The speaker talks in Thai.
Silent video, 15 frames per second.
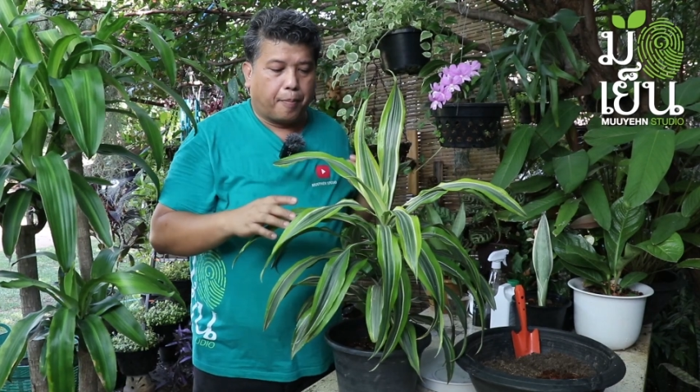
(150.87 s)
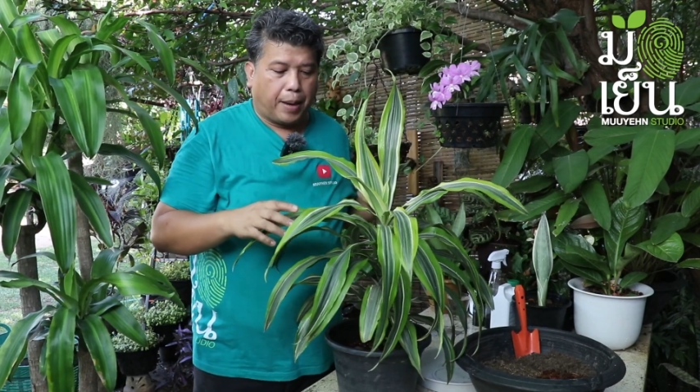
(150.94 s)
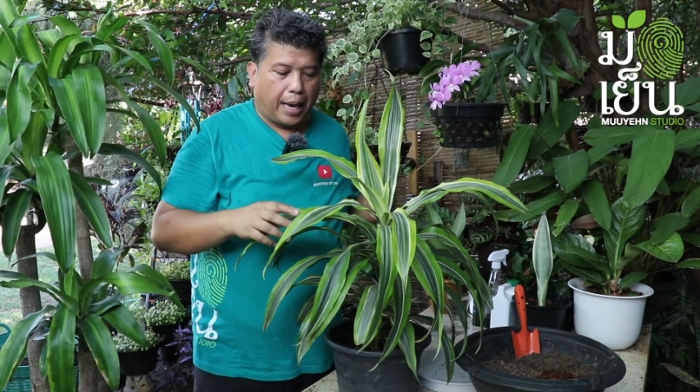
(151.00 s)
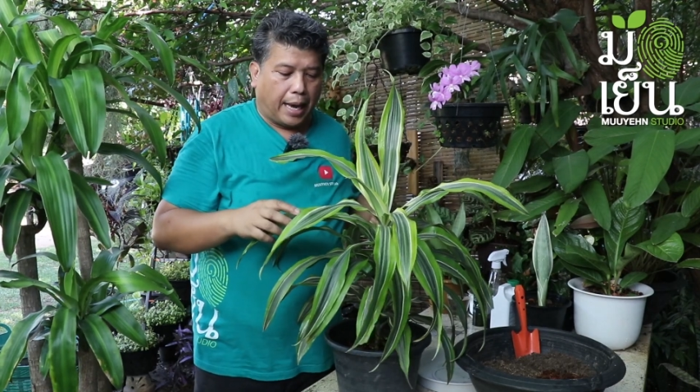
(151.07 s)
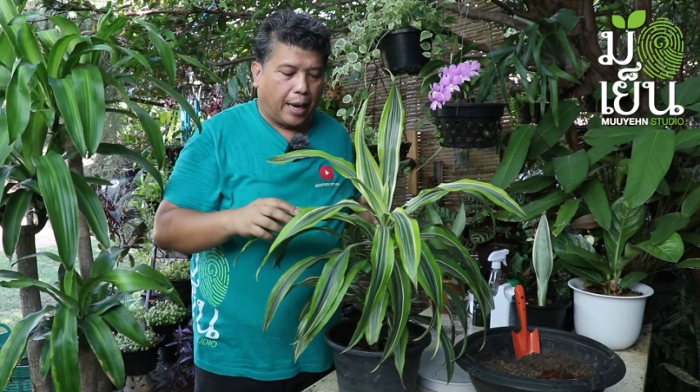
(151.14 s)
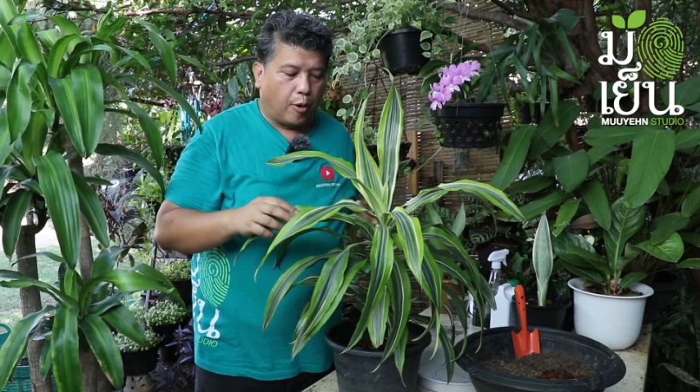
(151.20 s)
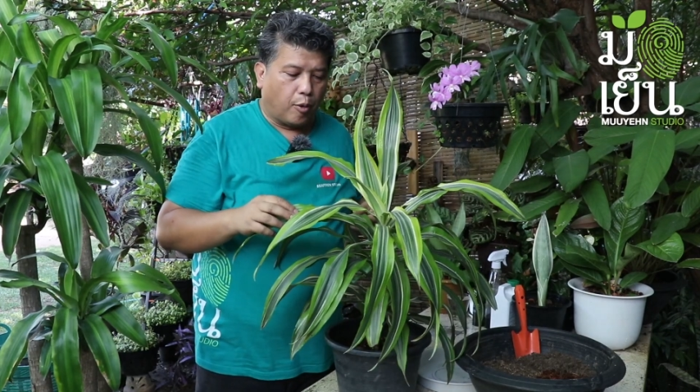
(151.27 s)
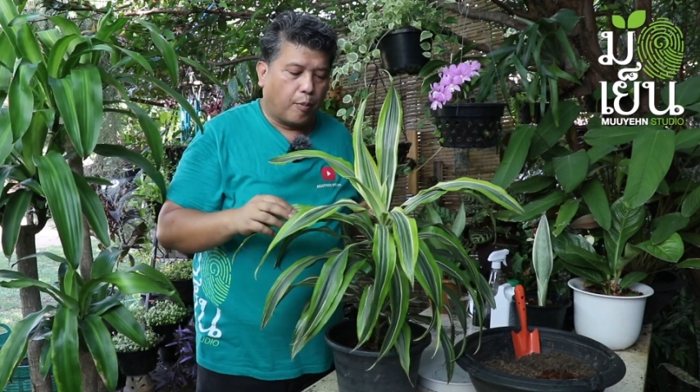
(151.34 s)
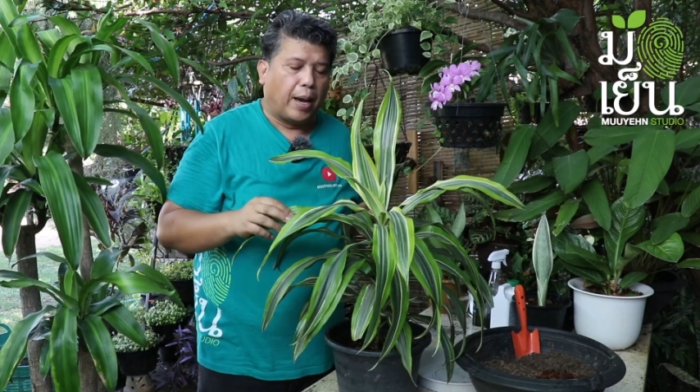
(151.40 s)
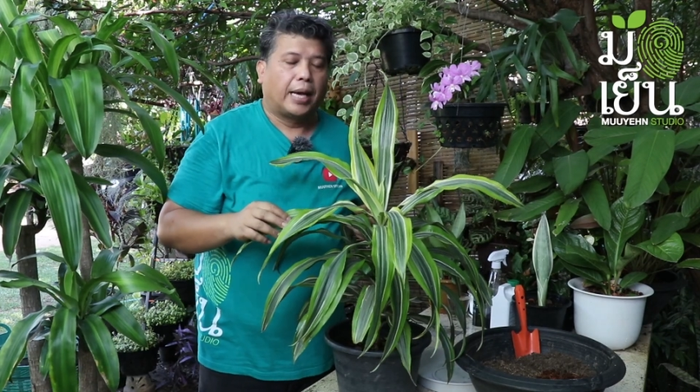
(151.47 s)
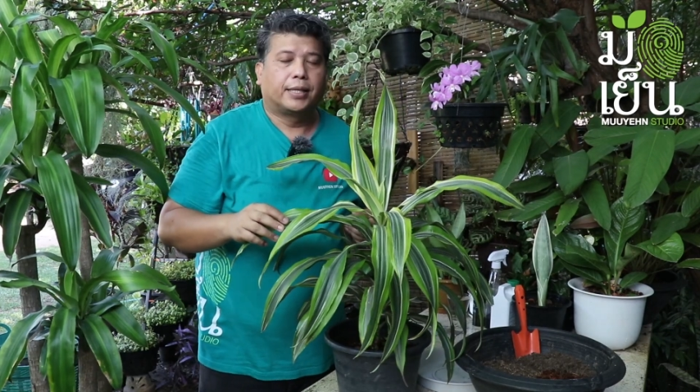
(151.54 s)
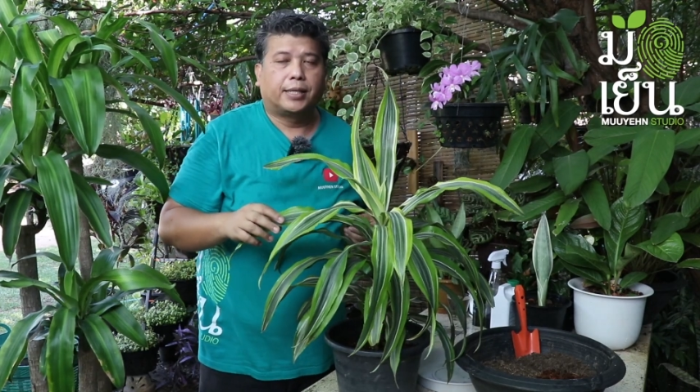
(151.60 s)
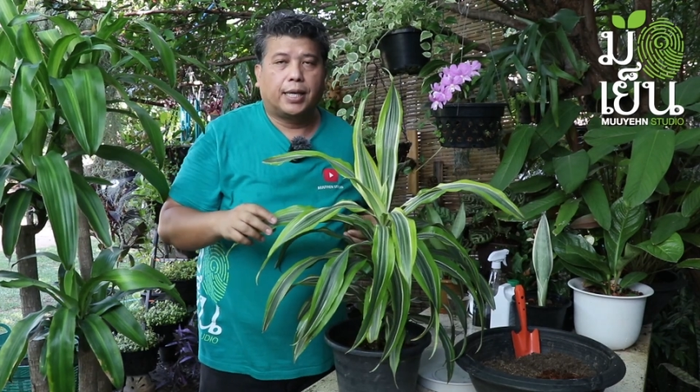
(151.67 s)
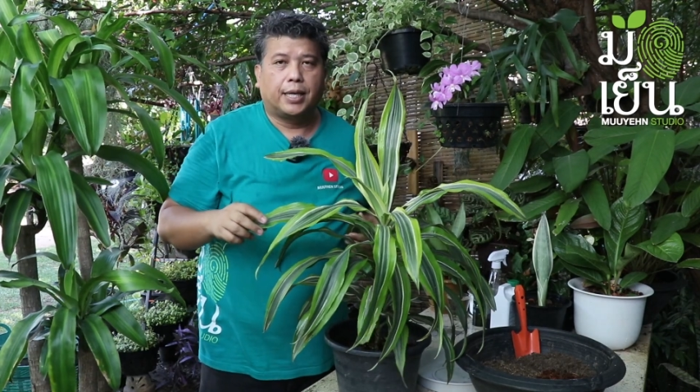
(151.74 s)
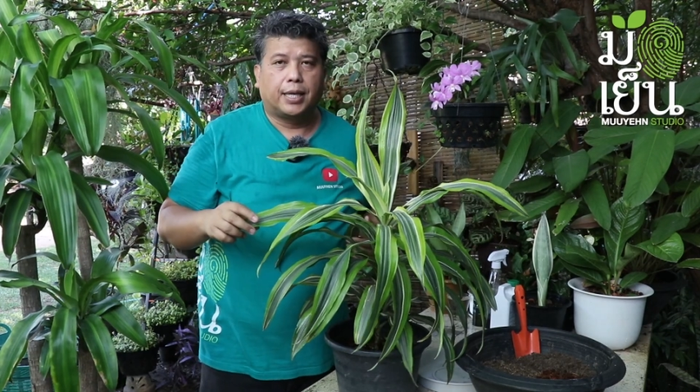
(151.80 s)
แผ่ออกมา
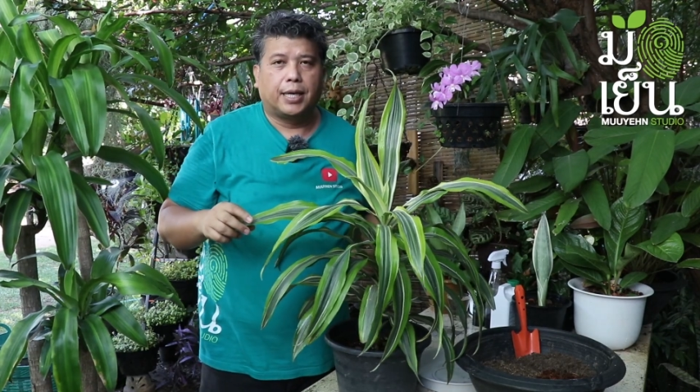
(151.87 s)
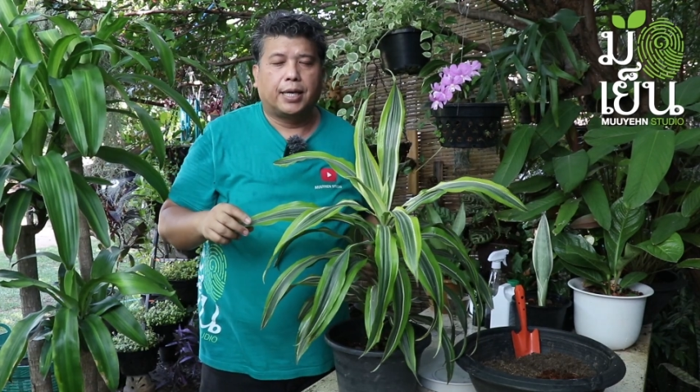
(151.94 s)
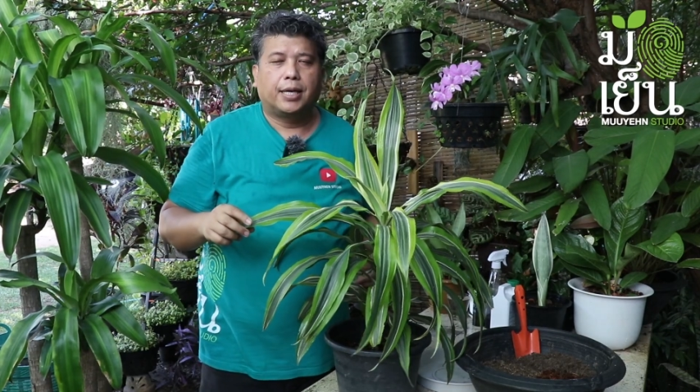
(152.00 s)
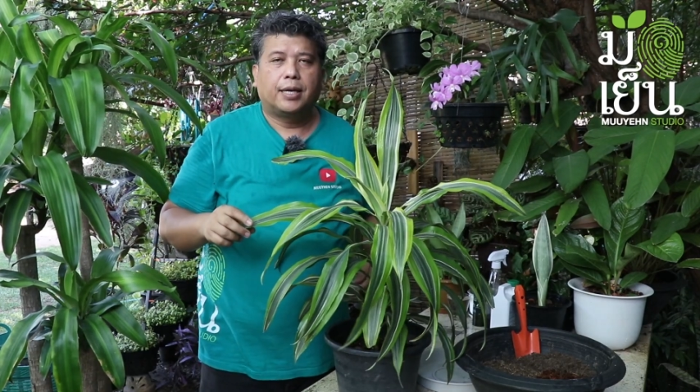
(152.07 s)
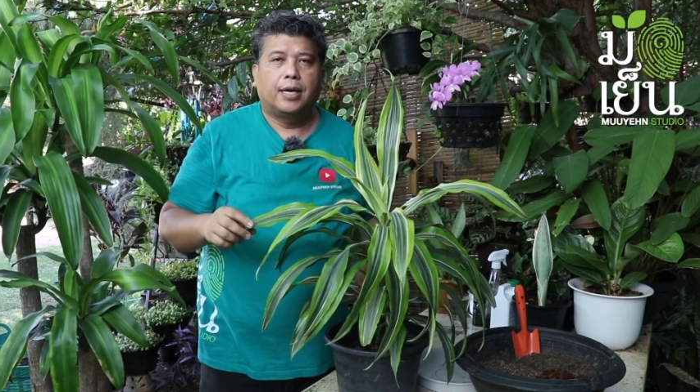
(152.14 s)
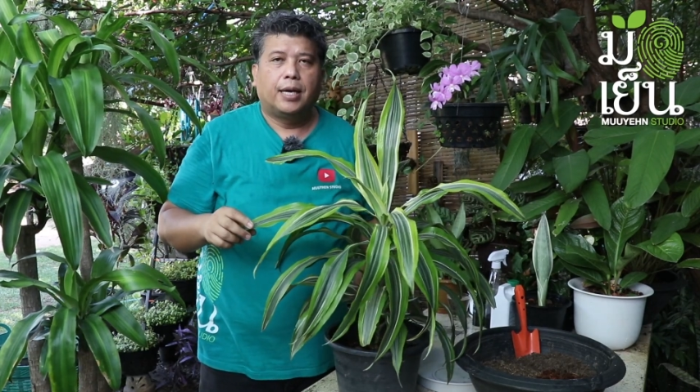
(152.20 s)
เช่นนี้